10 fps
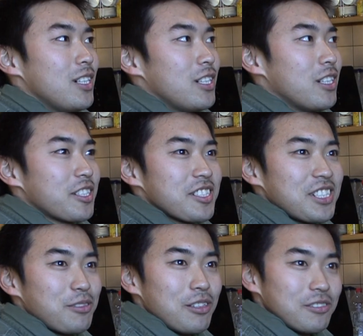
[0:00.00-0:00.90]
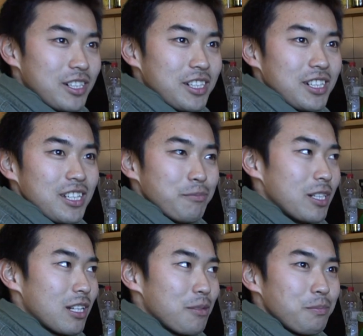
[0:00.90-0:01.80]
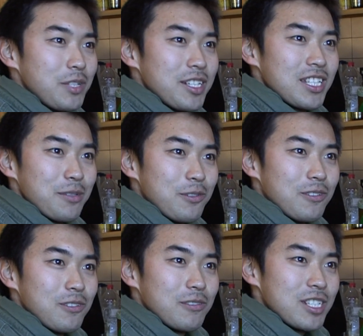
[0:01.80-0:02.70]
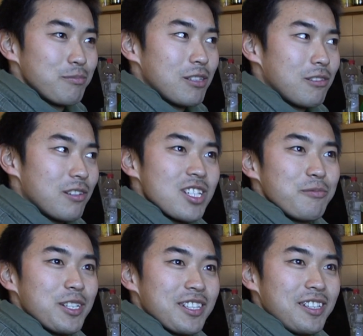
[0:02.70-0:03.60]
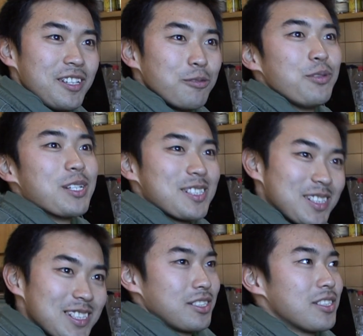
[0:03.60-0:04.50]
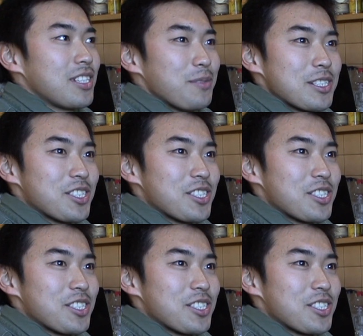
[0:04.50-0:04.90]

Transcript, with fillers: ラキスタファンはやっぱり合併してもわしめはわしめやって呼びます来続けます一